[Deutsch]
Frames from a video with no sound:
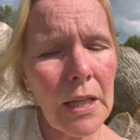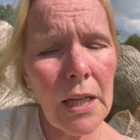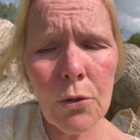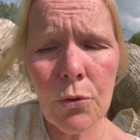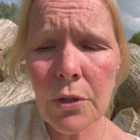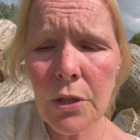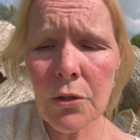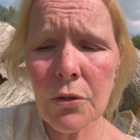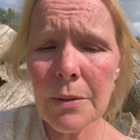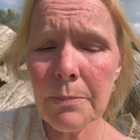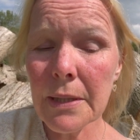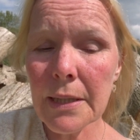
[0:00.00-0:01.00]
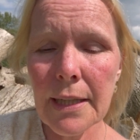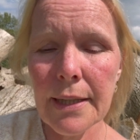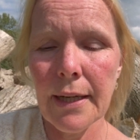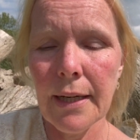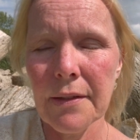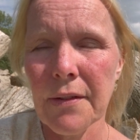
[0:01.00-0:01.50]
Erkundigt euch, ich bin kein
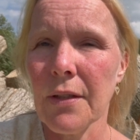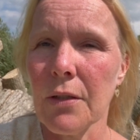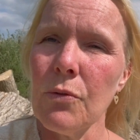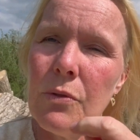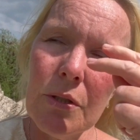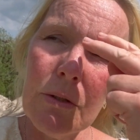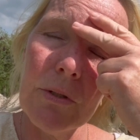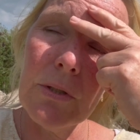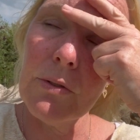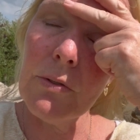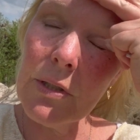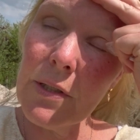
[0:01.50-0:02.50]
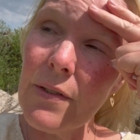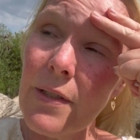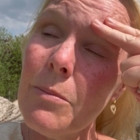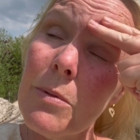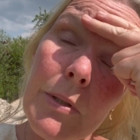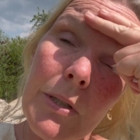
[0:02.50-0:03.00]
Arzt, erkundigt euch natürlich
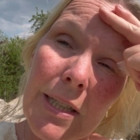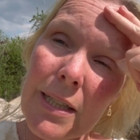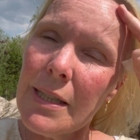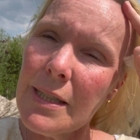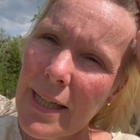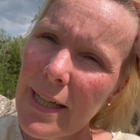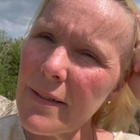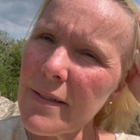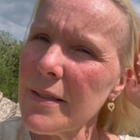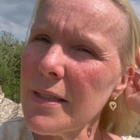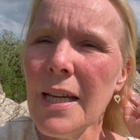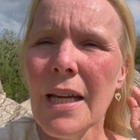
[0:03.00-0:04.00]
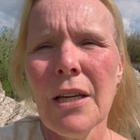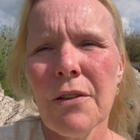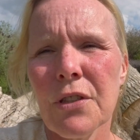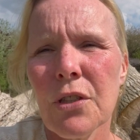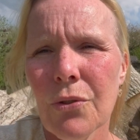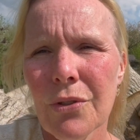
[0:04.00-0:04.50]
selber bei euren Kinderärzten,
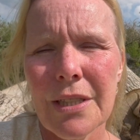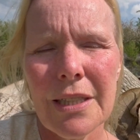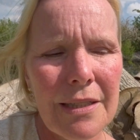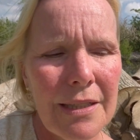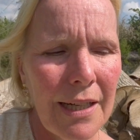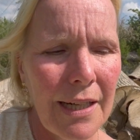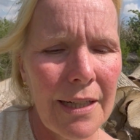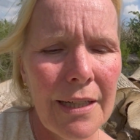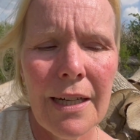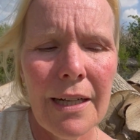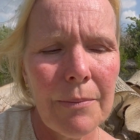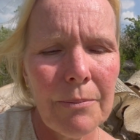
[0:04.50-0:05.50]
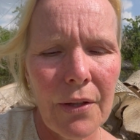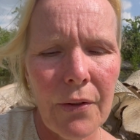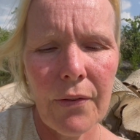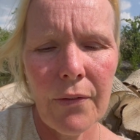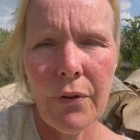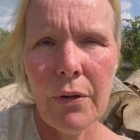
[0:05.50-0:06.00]
wie könnt ihr da am
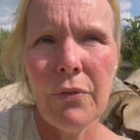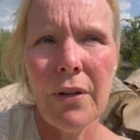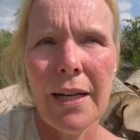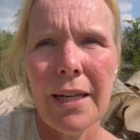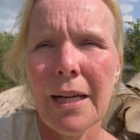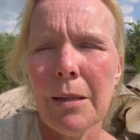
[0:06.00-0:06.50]
besten verfahren.